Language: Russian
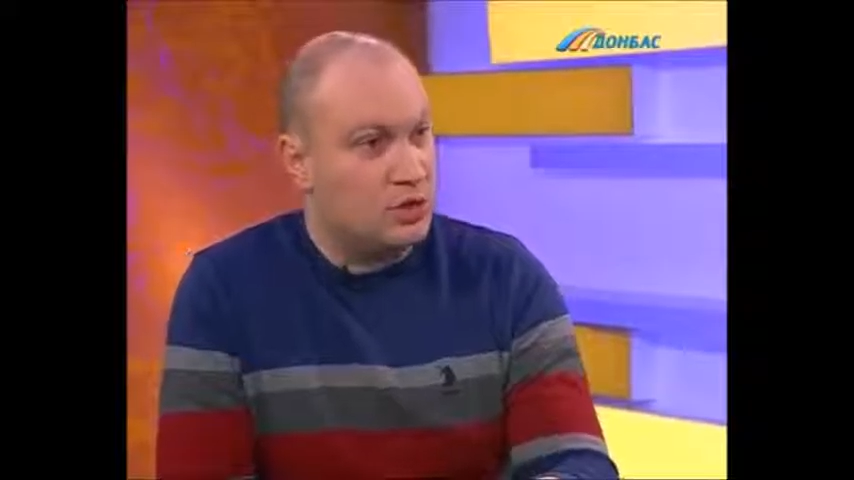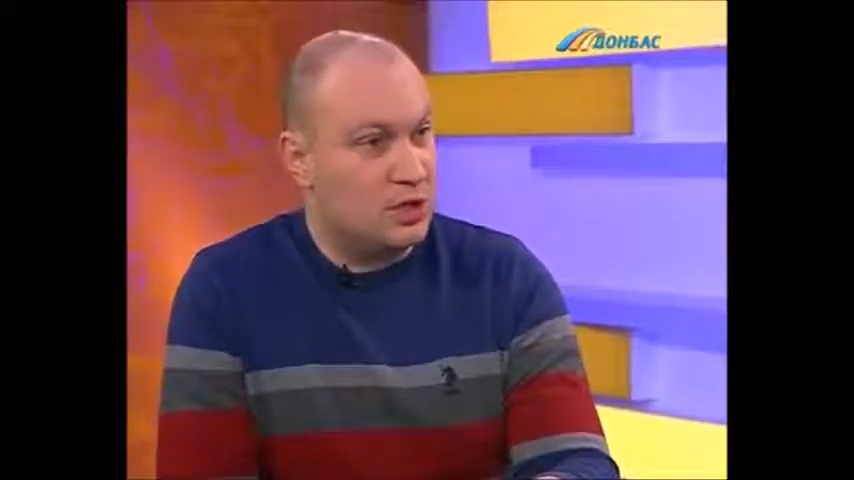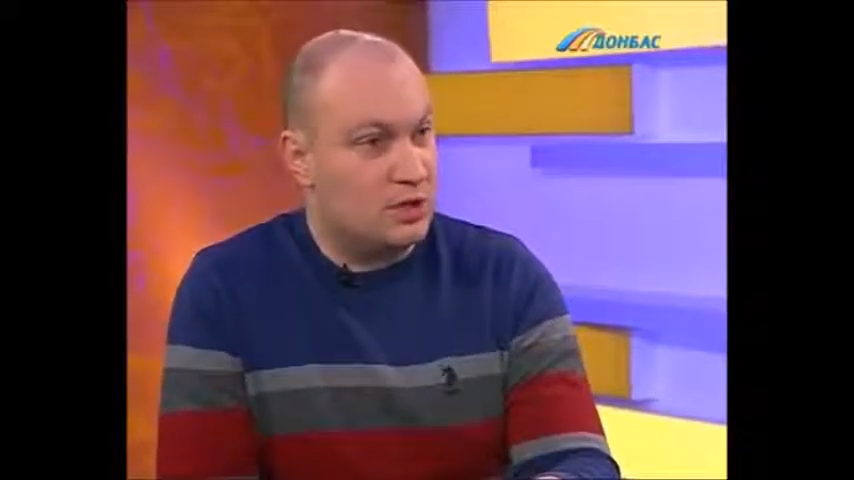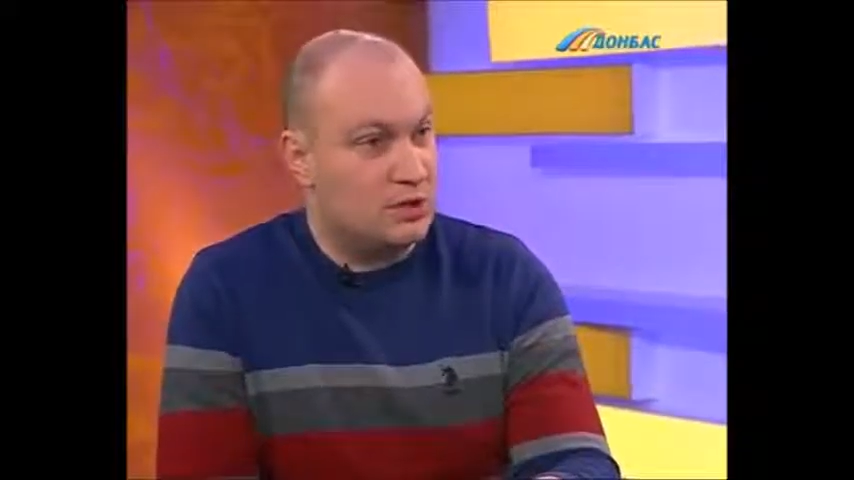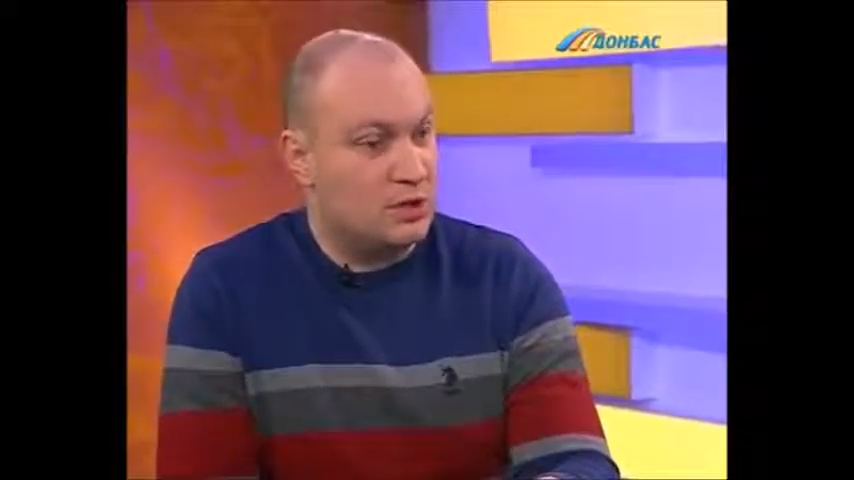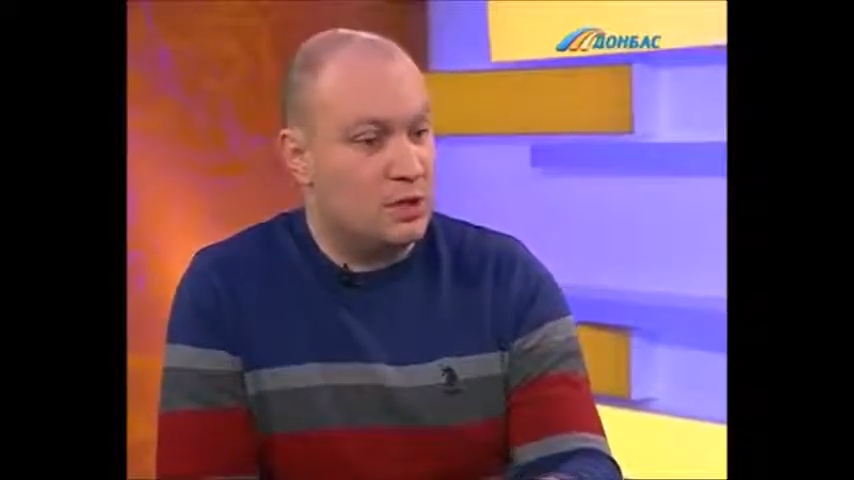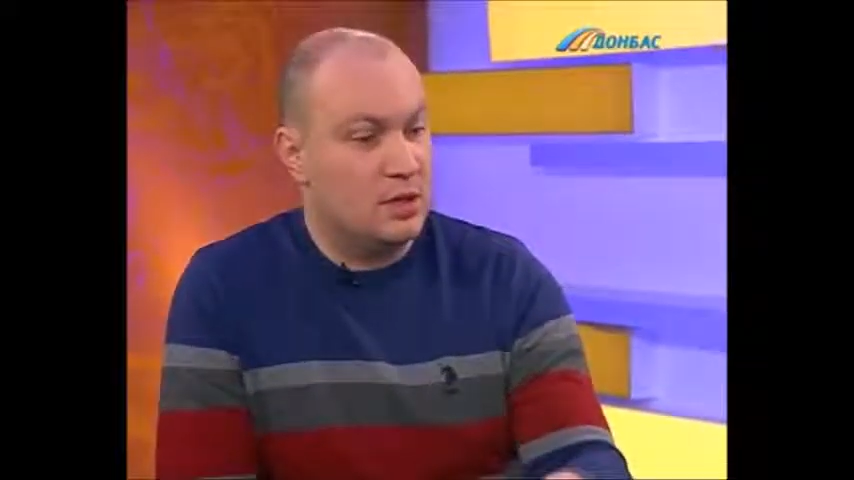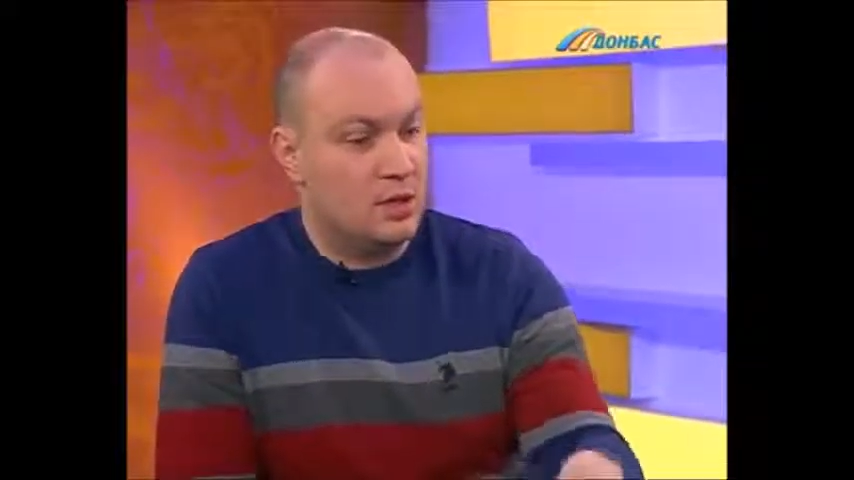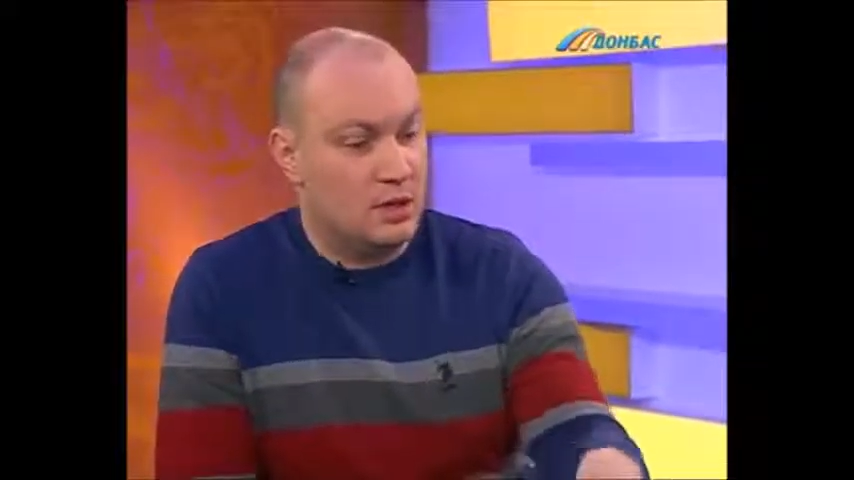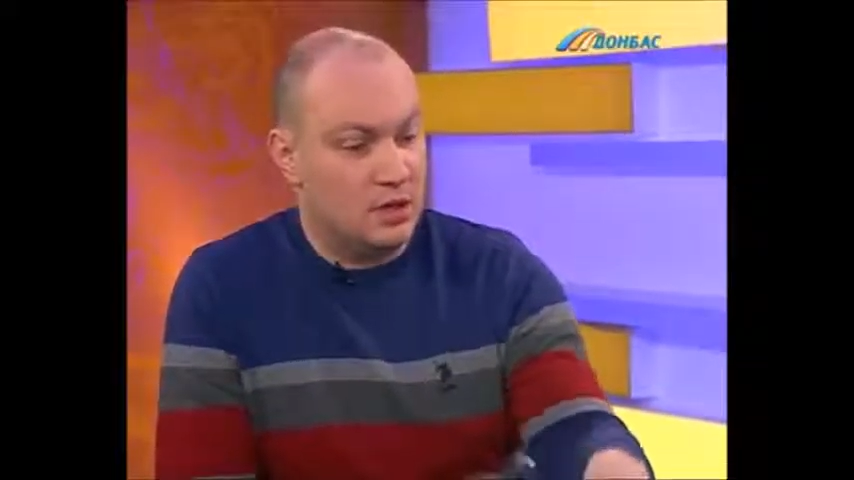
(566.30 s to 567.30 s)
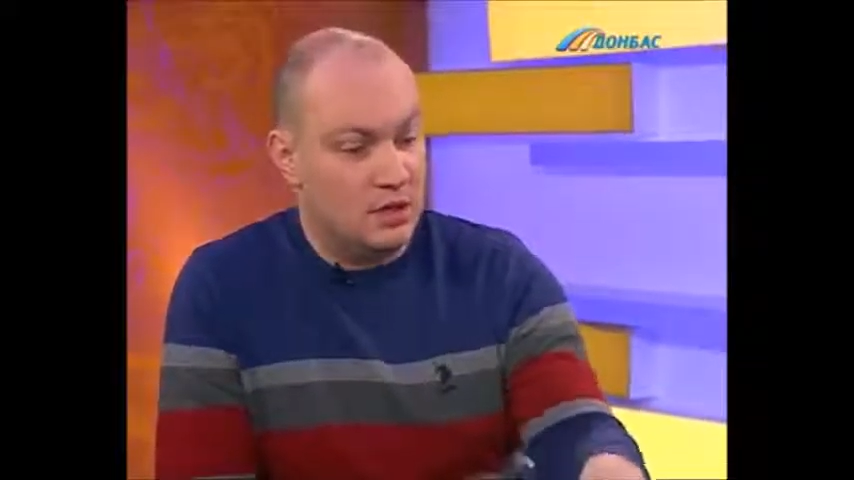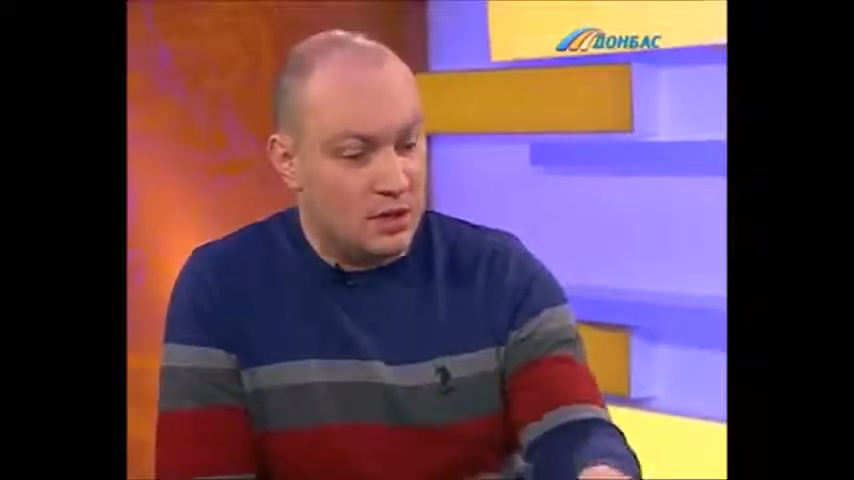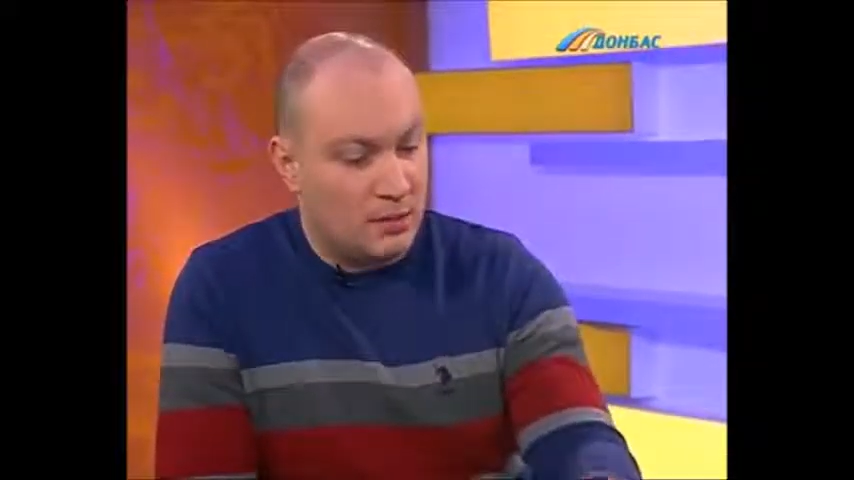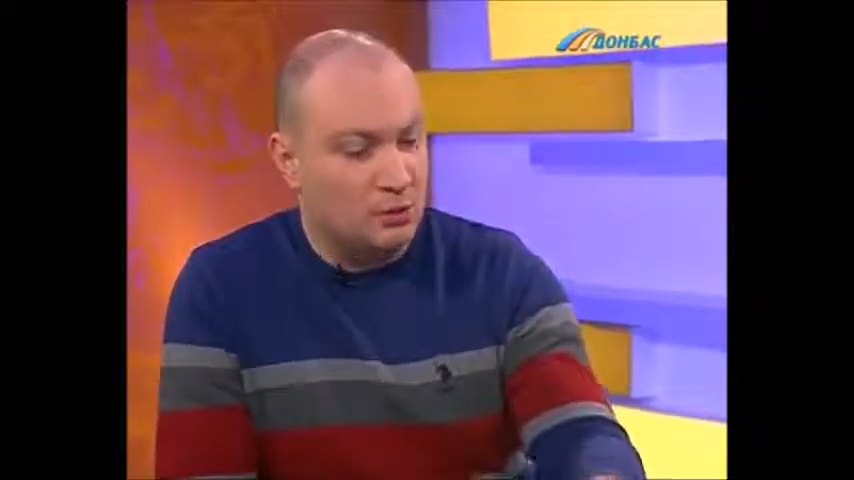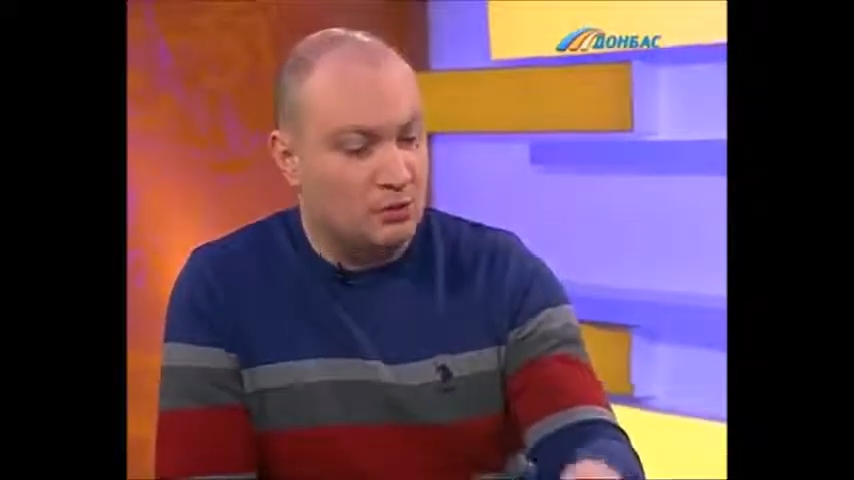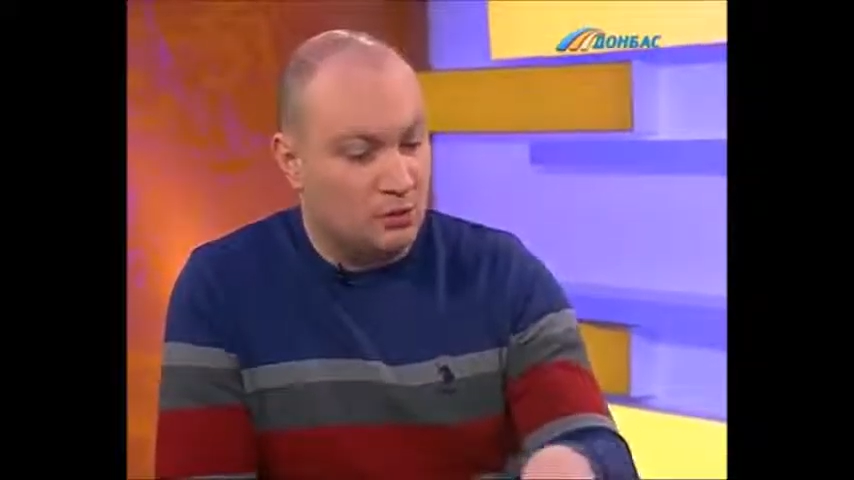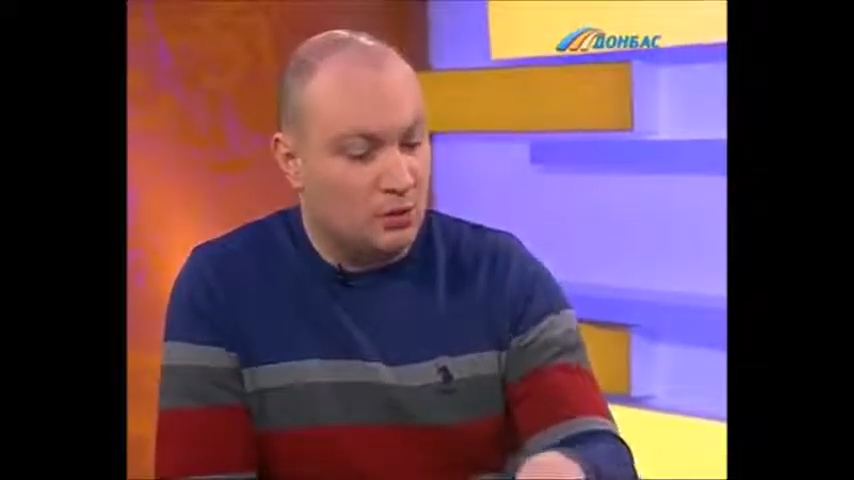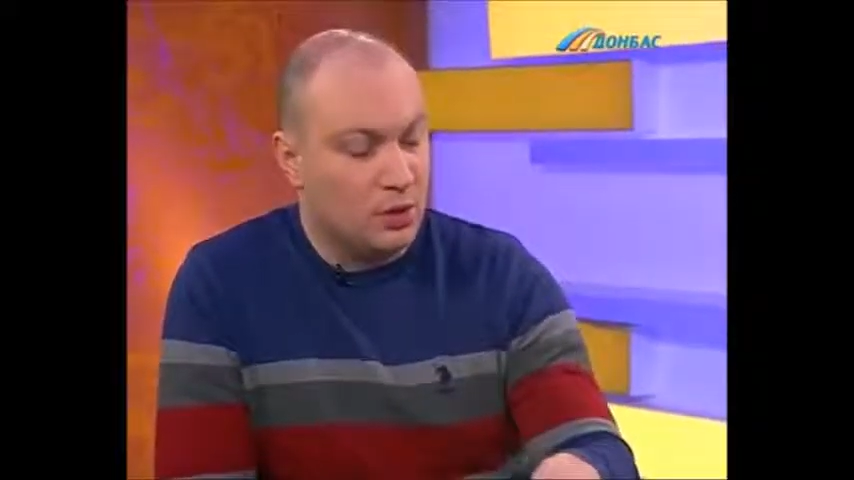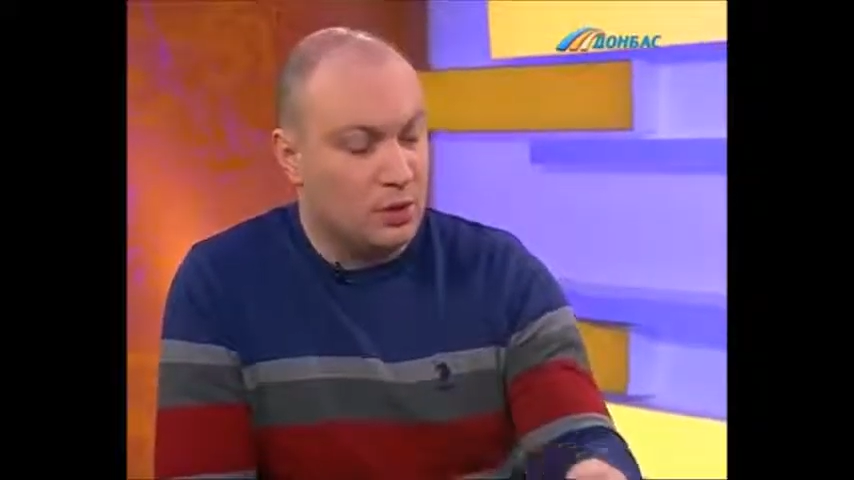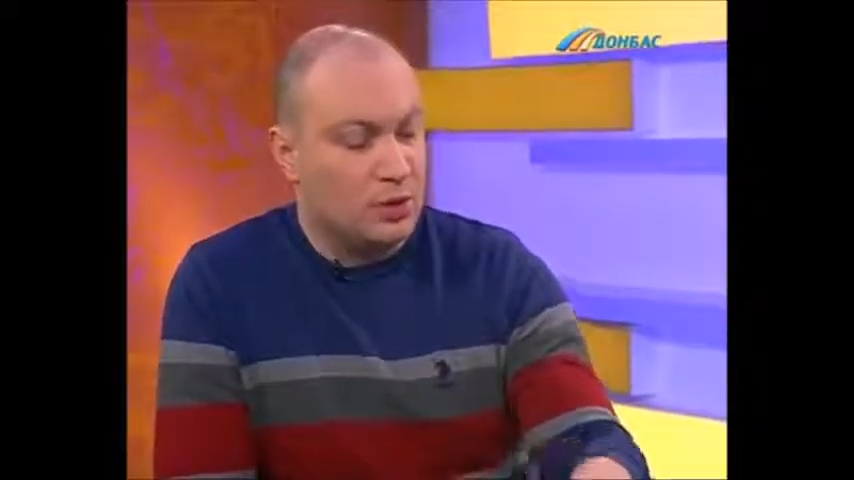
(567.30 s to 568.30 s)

сейчас э, работу